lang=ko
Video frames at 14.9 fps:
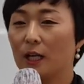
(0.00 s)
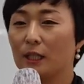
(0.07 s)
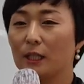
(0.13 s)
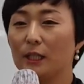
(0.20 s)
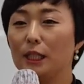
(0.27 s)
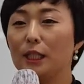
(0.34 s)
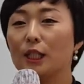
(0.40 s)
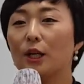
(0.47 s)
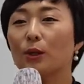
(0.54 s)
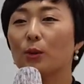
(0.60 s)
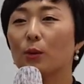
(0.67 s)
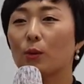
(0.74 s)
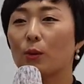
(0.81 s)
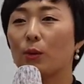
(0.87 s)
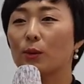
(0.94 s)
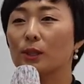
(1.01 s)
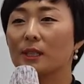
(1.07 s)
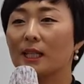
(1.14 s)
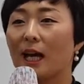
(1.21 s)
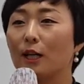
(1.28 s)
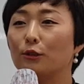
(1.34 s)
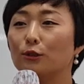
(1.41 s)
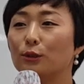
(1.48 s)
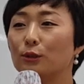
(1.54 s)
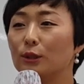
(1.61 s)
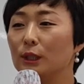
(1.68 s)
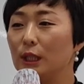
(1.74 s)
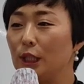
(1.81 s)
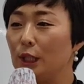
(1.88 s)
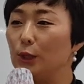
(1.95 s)
그 이겨놓고
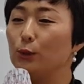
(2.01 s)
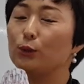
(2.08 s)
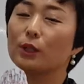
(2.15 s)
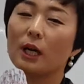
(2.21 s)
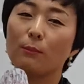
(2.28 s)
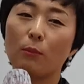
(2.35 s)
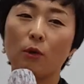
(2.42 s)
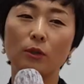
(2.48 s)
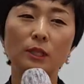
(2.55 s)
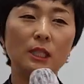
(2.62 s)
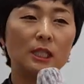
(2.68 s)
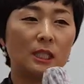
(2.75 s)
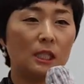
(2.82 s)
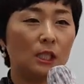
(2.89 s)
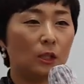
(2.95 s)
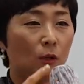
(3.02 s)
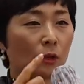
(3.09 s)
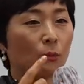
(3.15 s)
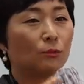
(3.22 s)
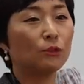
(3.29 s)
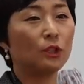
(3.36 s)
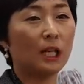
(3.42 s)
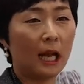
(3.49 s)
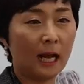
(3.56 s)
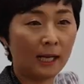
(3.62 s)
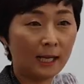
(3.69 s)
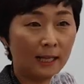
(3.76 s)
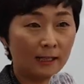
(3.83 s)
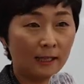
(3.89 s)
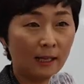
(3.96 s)
싸우는 이유가 뭔지를 여러분들이
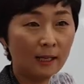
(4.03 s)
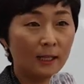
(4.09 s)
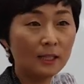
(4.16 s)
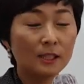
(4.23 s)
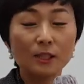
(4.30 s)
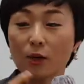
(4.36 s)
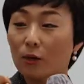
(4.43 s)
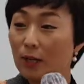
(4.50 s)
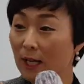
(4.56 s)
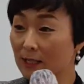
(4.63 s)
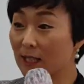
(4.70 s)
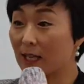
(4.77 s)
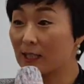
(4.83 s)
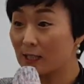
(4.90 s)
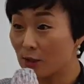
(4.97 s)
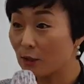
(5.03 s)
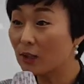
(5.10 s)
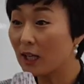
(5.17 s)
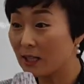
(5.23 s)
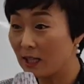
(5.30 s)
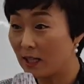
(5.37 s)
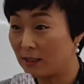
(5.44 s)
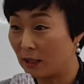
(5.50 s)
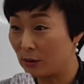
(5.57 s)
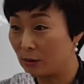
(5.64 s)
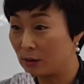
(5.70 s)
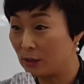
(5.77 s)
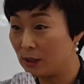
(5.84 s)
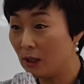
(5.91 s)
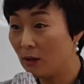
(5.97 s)
알아야 돼. 그런 회사를 선택해야
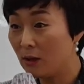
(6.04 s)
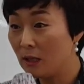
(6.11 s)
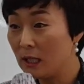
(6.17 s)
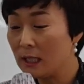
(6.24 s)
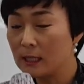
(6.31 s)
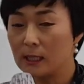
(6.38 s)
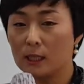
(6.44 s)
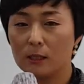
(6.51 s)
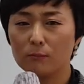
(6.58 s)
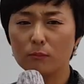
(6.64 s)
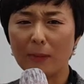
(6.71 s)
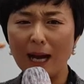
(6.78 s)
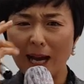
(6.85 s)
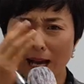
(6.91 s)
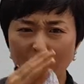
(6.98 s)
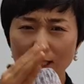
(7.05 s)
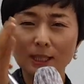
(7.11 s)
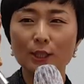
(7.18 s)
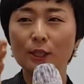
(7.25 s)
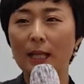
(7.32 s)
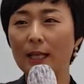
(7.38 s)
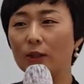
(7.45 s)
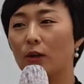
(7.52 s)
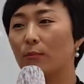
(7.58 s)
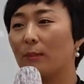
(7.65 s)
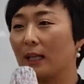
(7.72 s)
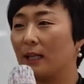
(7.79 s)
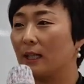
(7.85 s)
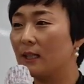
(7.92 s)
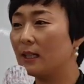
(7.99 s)
되거든요. 지금 많은 네트워크
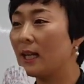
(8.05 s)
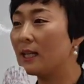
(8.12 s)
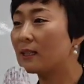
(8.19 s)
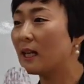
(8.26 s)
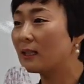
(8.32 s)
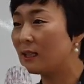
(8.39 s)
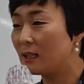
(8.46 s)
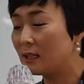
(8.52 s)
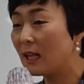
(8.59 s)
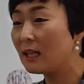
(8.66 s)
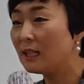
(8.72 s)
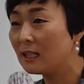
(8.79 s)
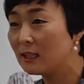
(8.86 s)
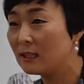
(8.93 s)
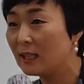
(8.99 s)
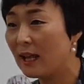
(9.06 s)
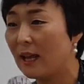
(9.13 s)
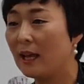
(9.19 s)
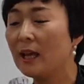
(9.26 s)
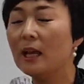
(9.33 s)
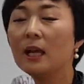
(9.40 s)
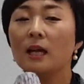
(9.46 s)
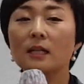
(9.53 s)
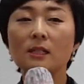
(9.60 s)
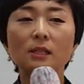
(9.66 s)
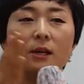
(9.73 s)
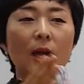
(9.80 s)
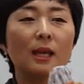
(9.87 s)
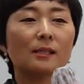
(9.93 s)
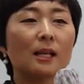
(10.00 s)
마케팅 회사들이 생기는데
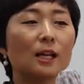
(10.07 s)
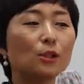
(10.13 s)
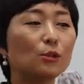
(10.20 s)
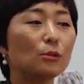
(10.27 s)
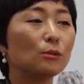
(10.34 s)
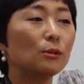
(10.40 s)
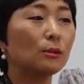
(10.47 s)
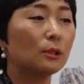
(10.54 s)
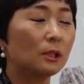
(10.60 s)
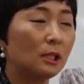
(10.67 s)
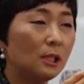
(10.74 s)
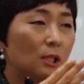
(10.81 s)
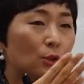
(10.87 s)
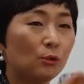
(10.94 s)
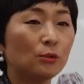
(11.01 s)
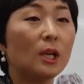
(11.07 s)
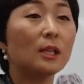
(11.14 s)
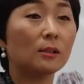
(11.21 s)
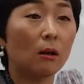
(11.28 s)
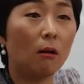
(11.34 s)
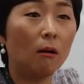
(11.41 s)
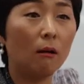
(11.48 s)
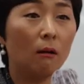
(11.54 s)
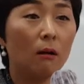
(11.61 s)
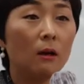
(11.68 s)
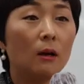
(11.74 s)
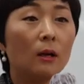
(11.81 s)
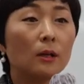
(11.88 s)
그 회사들 중에서